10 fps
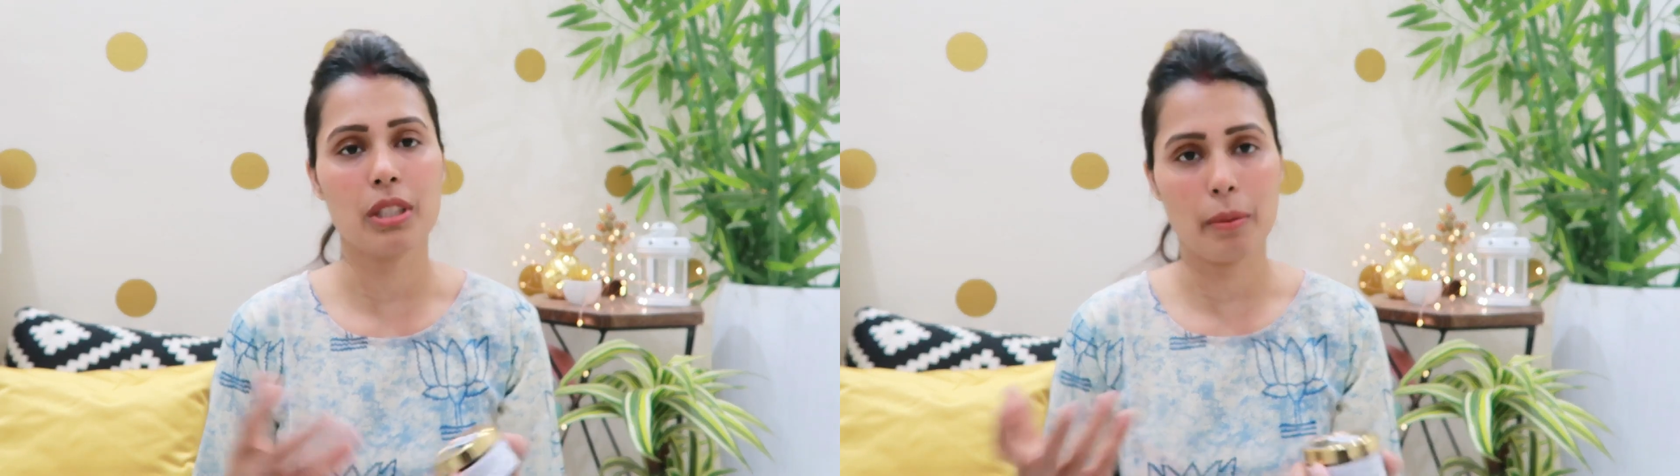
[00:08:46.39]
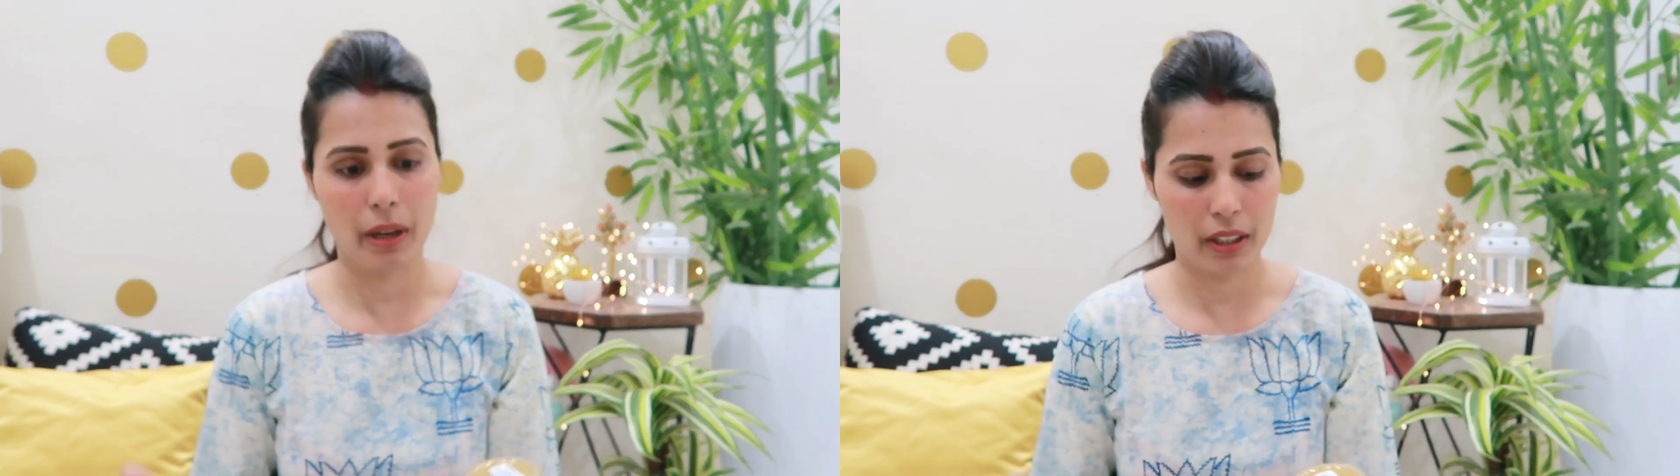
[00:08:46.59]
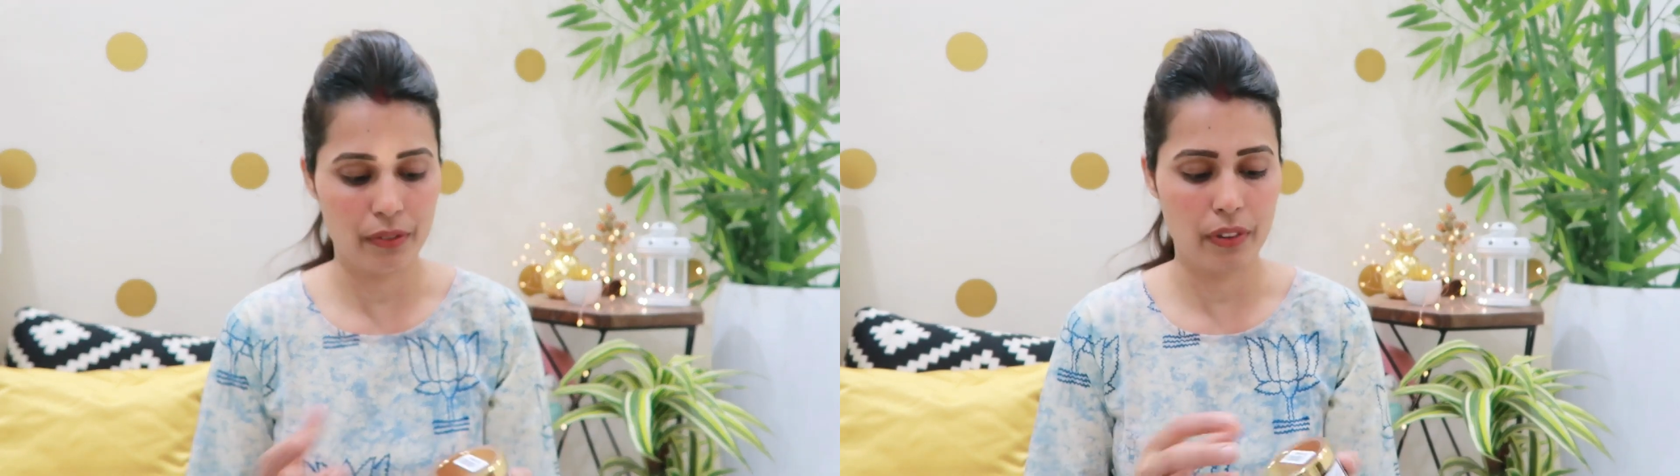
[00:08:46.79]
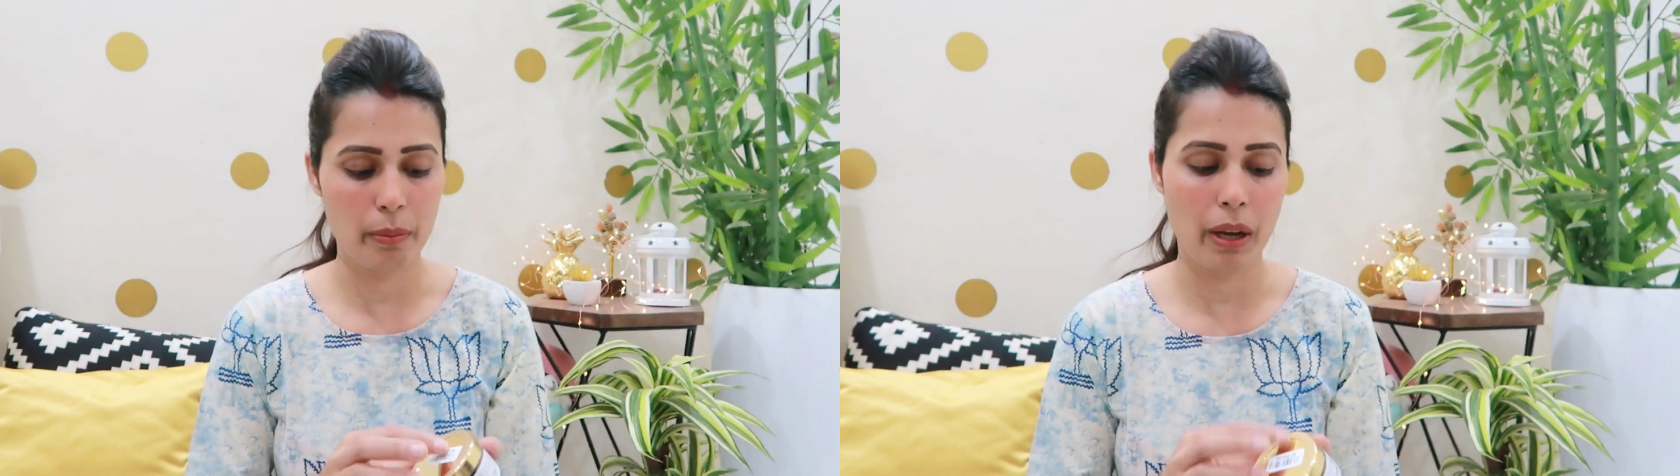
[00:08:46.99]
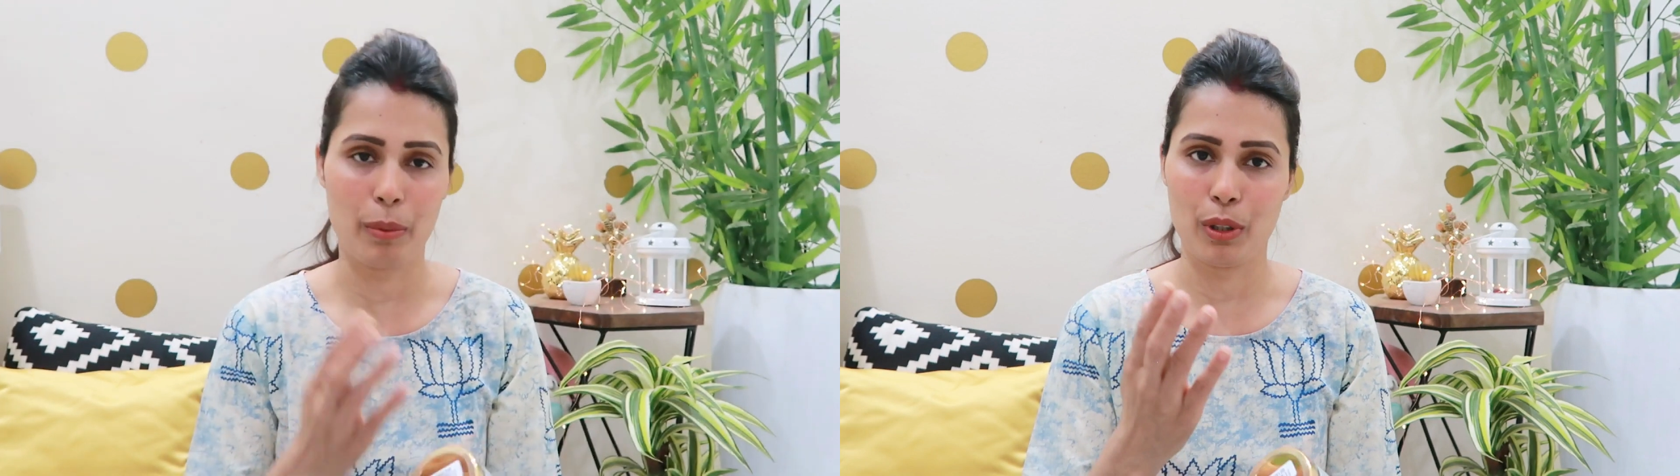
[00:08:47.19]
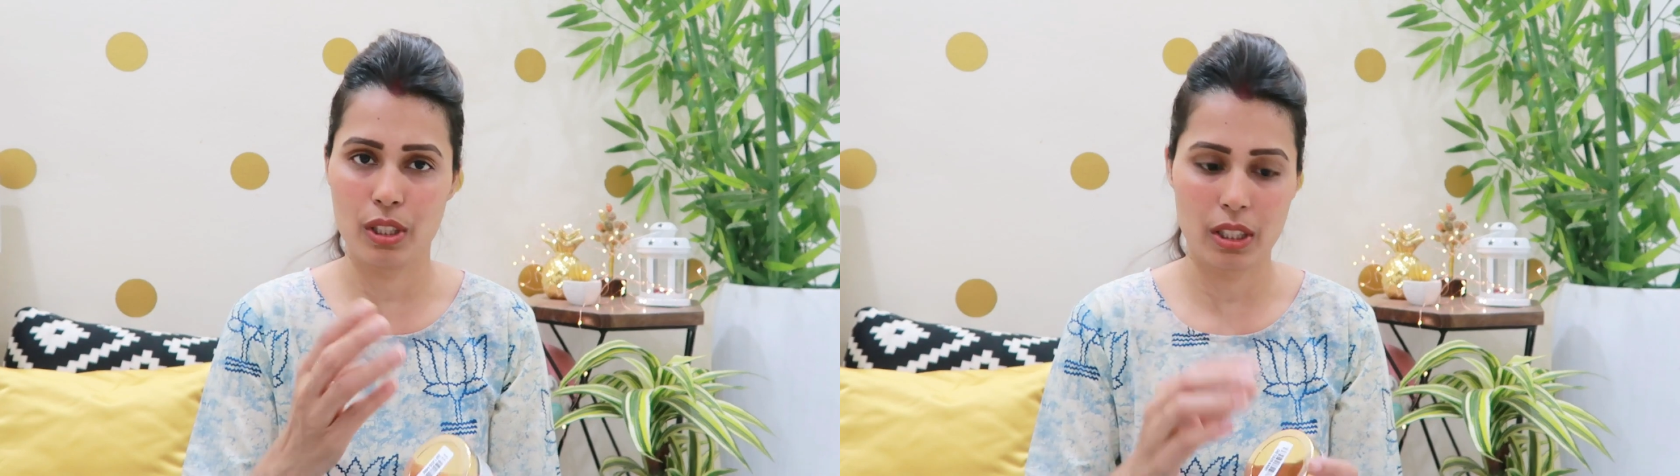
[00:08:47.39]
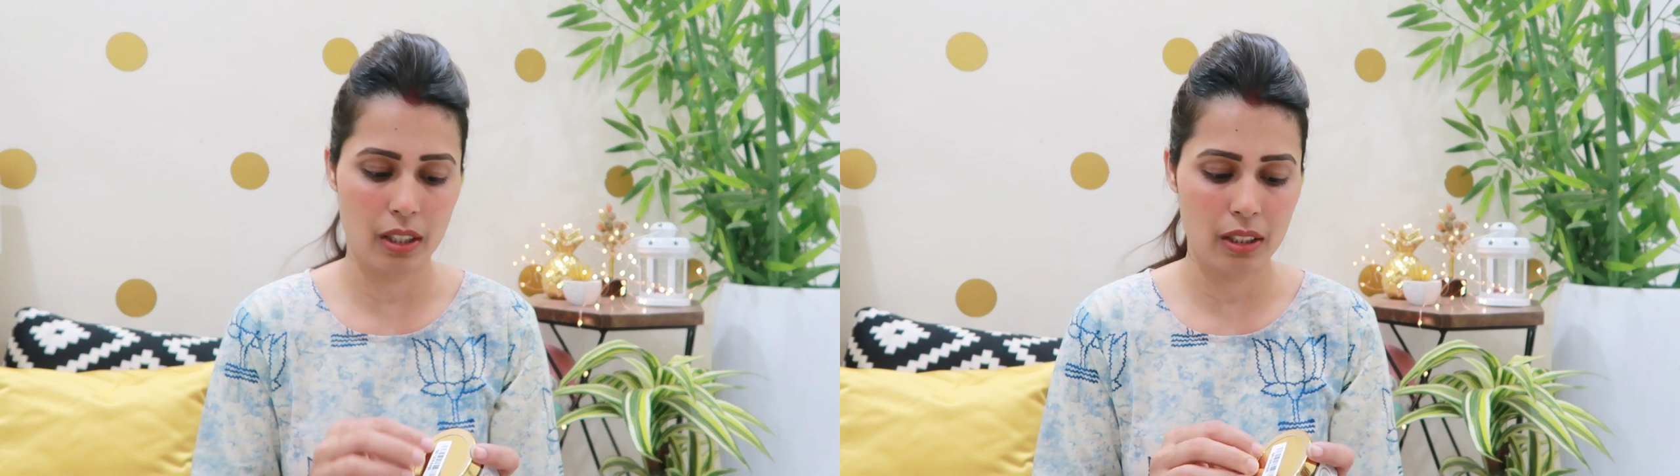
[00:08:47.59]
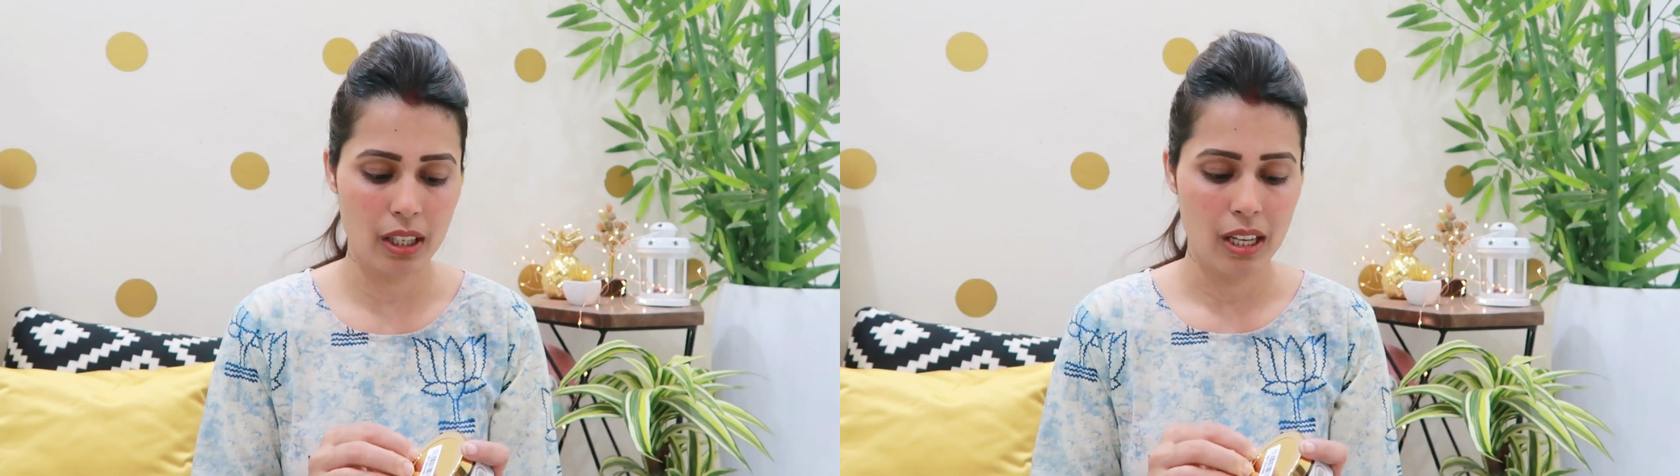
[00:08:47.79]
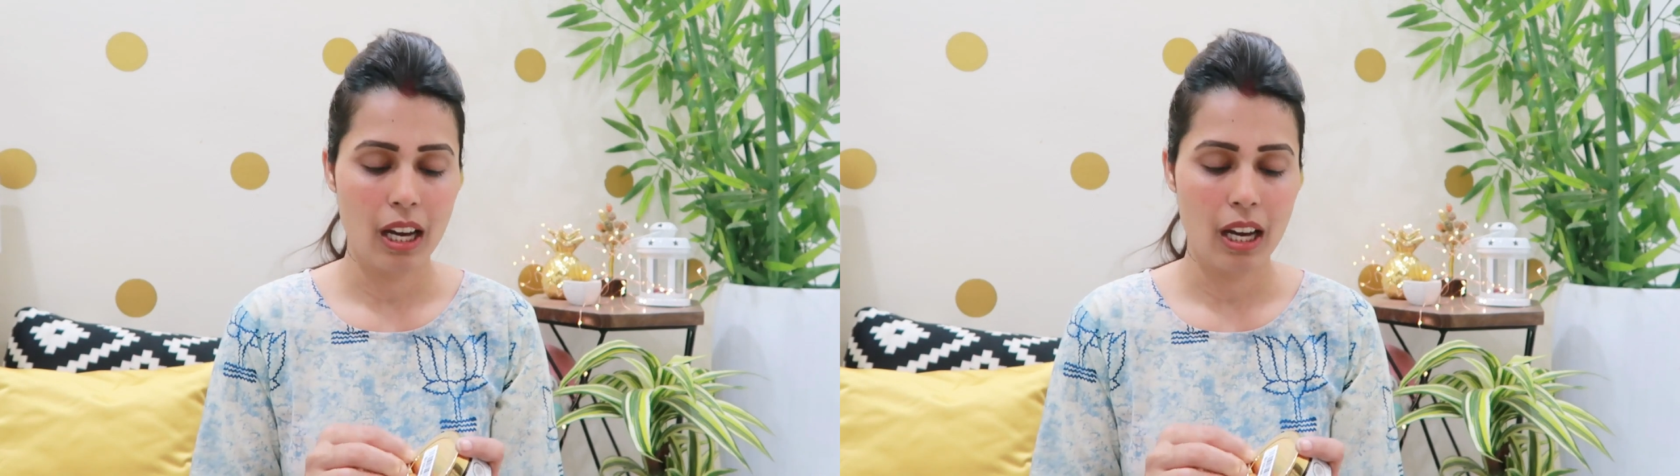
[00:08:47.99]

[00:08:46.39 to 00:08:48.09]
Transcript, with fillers: उसके बाद फिर मैं आपके साथ